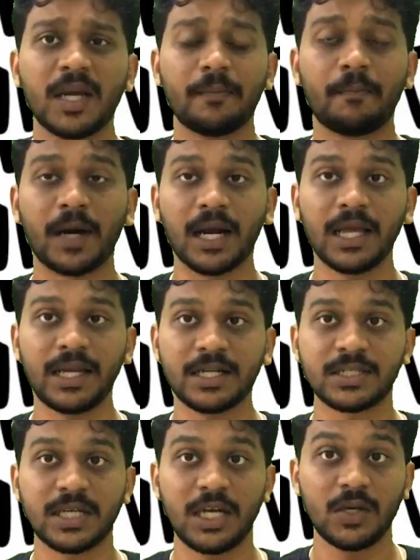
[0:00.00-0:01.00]
மாதிரி பல
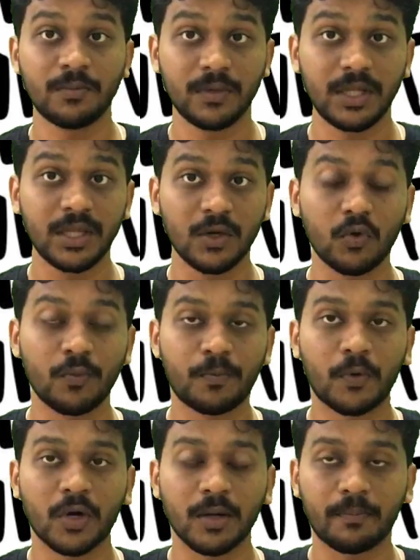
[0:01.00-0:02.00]
இண்டஸ்ட்ரிலையும் இந்த
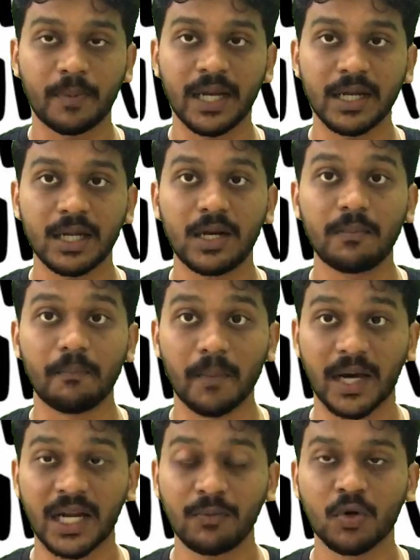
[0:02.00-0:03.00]
உப்போட பயன்கள்
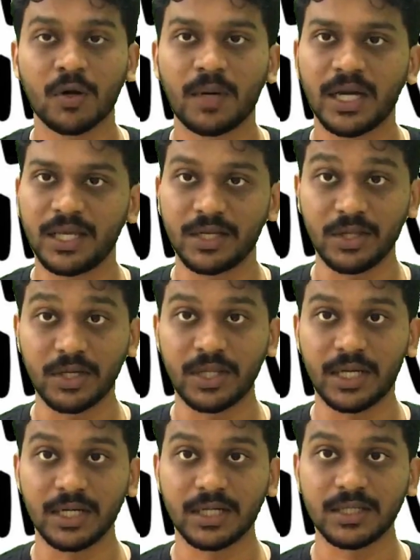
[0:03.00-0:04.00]
மறைமுகமாக இருந்துட்டு
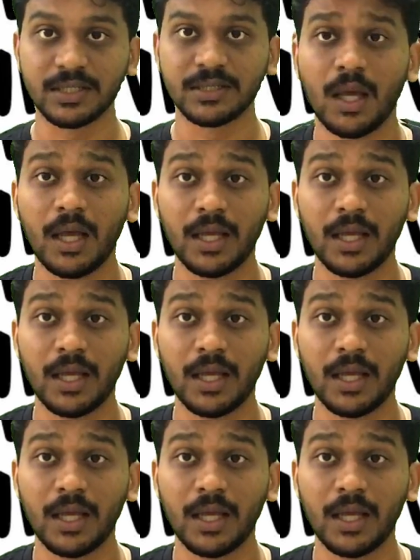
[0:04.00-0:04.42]
தான் இருக்குது